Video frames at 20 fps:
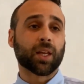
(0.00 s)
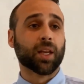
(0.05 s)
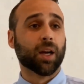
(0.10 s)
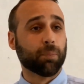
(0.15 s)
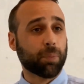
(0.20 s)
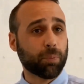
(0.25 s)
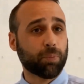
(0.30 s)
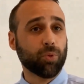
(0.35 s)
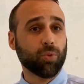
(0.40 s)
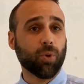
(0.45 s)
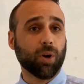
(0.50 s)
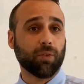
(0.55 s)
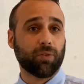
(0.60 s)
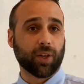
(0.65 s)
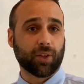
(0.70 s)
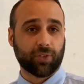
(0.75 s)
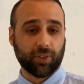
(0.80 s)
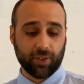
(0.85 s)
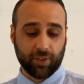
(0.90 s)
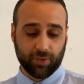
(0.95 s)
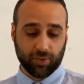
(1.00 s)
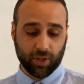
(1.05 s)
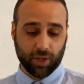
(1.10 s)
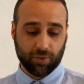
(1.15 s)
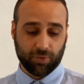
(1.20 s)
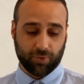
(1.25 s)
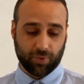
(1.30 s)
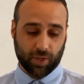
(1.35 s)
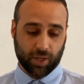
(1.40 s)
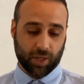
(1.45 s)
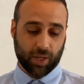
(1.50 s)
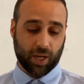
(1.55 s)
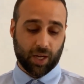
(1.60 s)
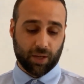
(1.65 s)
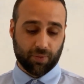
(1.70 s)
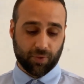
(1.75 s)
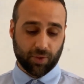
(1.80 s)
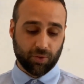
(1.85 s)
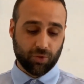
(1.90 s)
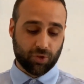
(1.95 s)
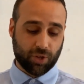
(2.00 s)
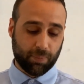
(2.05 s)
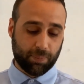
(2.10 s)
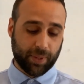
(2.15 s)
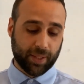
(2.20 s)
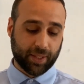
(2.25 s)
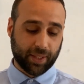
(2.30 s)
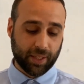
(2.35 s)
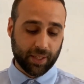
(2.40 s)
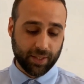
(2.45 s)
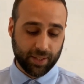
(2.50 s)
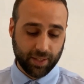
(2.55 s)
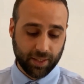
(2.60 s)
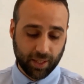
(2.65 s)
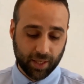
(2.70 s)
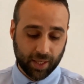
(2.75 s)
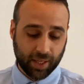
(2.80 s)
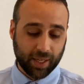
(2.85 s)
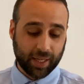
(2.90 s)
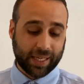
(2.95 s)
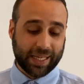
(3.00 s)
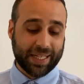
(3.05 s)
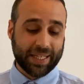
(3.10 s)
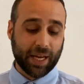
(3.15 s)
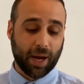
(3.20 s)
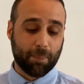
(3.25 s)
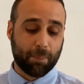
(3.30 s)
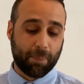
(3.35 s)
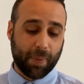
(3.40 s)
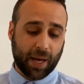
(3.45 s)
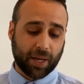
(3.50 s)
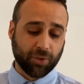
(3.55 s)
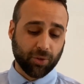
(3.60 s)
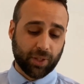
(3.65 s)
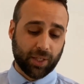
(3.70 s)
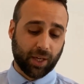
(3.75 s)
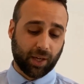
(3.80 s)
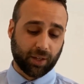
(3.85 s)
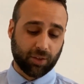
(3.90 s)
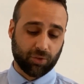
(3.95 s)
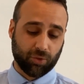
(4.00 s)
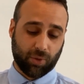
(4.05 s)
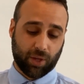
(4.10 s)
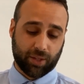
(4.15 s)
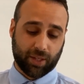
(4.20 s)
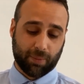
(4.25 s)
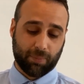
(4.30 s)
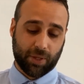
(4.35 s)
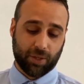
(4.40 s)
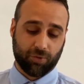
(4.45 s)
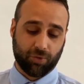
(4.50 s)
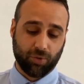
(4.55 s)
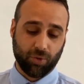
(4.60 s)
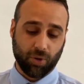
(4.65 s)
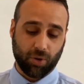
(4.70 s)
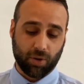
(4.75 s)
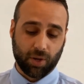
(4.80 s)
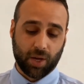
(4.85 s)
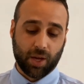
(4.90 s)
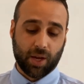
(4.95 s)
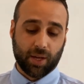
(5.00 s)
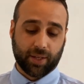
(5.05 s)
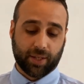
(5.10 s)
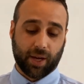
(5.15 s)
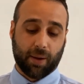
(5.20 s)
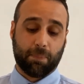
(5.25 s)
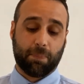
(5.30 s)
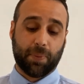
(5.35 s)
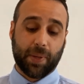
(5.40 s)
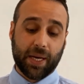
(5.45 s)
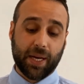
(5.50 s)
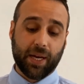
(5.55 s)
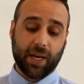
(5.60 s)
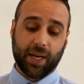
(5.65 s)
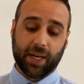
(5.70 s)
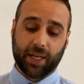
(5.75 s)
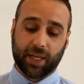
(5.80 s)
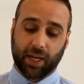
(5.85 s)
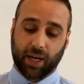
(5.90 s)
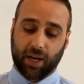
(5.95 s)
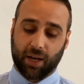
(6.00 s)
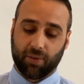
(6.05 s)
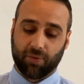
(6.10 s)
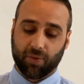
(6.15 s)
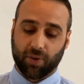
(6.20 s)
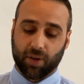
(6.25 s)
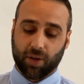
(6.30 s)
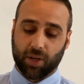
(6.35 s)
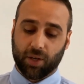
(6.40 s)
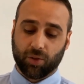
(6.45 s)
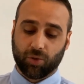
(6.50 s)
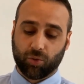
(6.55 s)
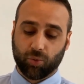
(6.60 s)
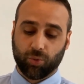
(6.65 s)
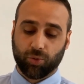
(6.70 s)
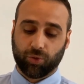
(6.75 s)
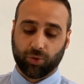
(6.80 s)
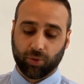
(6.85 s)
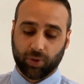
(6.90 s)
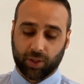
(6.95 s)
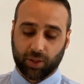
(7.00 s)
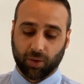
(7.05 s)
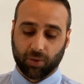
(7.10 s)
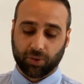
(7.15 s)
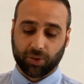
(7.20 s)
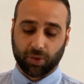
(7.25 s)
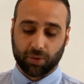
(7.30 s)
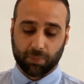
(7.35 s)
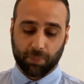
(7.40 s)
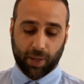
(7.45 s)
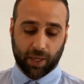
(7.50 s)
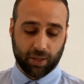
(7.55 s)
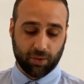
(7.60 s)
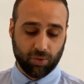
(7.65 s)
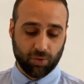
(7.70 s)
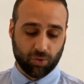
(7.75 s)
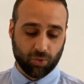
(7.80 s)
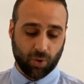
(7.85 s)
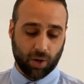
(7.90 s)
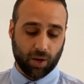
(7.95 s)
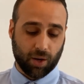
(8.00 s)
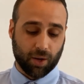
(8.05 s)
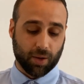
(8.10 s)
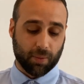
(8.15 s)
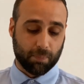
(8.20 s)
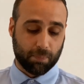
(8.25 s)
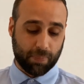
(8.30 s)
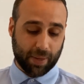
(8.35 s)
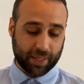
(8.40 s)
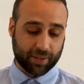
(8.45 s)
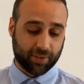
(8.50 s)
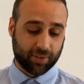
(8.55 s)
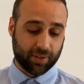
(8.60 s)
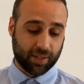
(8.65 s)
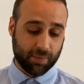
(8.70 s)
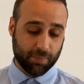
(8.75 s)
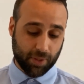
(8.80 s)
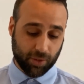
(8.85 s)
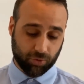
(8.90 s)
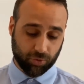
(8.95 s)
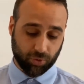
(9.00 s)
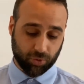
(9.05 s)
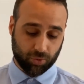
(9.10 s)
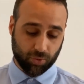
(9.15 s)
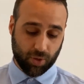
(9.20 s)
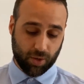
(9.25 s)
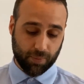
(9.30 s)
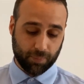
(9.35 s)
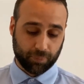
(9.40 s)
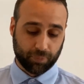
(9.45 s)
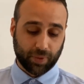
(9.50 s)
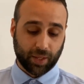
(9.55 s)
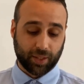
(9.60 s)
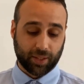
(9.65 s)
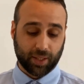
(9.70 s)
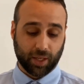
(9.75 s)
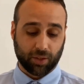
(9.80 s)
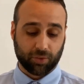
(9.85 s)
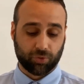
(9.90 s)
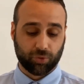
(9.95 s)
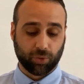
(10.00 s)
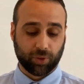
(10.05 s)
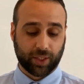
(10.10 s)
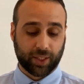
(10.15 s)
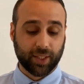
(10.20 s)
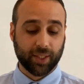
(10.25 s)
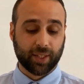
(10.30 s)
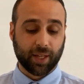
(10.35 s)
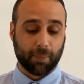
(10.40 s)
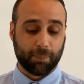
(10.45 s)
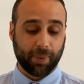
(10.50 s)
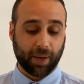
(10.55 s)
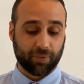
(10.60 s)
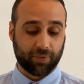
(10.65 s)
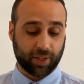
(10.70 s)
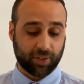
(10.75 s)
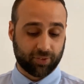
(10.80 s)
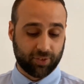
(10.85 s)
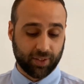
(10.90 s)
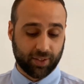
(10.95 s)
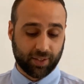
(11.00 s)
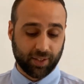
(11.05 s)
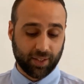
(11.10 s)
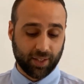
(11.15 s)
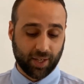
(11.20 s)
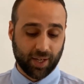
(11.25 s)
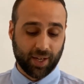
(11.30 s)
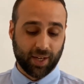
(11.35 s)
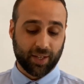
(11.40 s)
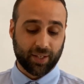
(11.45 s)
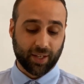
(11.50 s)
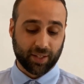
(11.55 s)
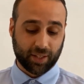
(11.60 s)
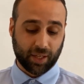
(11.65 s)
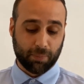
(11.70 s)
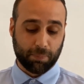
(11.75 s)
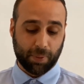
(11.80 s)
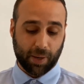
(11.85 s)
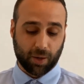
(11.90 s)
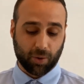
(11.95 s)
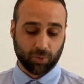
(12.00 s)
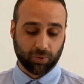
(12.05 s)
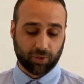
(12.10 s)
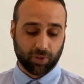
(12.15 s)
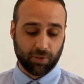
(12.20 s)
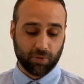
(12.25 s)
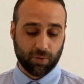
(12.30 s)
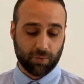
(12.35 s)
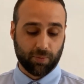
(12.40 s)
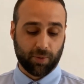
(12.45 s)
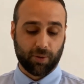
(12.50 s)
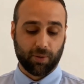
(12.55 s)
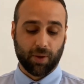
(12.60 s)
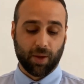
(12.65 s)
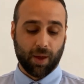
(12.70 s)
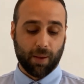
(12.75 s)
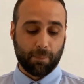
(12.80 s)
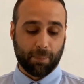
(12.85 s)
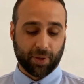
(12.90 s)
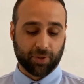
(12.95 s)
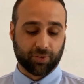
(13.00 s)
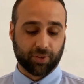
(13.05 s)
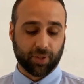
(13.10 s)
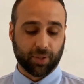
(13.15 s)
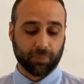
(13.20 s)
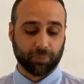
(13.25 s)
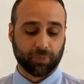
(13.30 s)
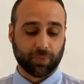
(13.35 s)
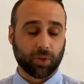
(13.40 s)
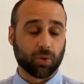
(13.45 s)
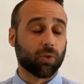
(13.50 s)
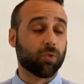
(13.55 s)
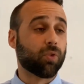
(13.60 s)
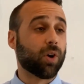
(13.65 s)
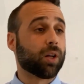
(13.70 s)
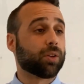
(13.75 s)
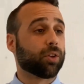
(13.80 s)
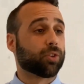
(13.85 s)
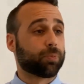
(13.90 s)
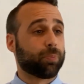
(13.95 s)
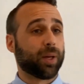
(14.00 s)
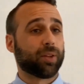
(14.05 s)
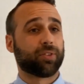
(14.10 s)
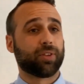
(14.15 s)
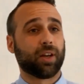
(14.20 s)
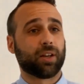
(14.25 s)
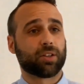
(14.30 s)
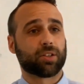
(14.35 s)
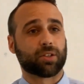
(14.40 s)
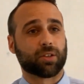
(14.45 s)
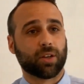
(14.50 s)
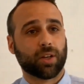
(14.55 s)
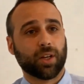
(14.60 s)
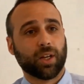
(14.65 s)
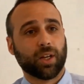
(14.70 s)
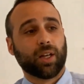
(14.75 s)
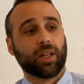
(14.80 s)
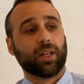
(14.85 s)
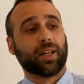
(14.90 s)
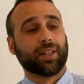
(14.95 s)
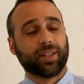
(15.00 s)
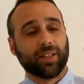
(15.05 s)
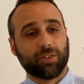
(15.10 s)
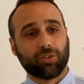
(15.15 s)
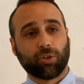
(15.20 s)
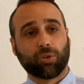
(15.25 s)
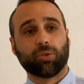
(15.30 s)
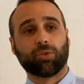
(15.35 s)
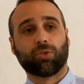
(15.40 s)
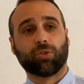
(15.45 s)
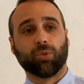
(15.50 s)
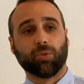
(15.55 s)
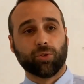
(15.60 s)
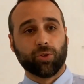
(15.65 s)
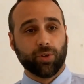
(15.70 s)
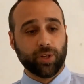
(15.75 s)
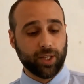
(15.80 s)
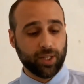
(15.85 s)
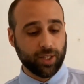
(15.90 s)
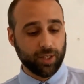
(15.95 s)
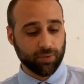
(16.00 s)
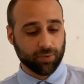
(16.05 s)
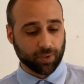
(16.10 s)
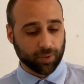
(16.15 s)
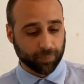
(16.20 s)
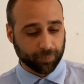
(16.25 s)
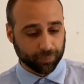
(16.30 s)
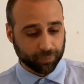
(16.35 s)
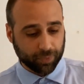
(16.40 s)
Et un peu plus loin, verset 19, à la fin du chapitre, il est dit Il n'y a pas de guérison à ta blessure ta plaie est grave, tous ceux qui entendent parler de toi battent des mains sur toi, car sur qui ta perversité n'a-t-elle pas continuellement passé On voit dans ce passage la destruction de Ninive.